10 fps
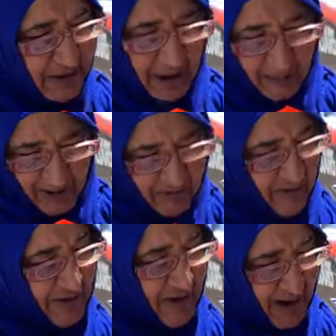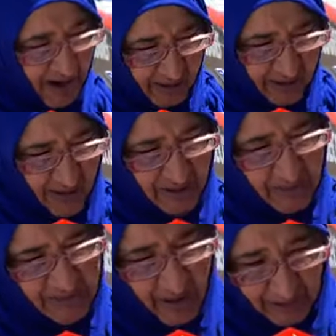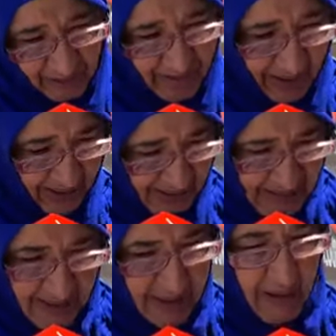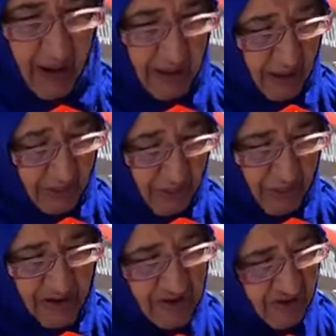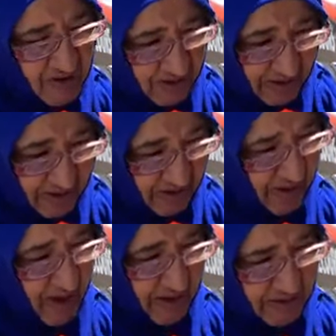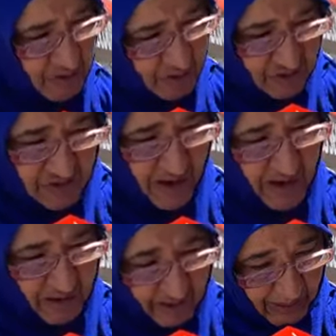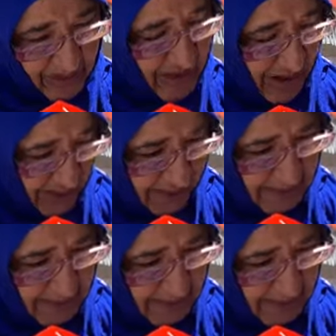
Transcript: انا باقي في واحد الحاله الله اللي مطلع بها انا راه ما باقيش قدرت نهضر الصوت ديالي هرب ليا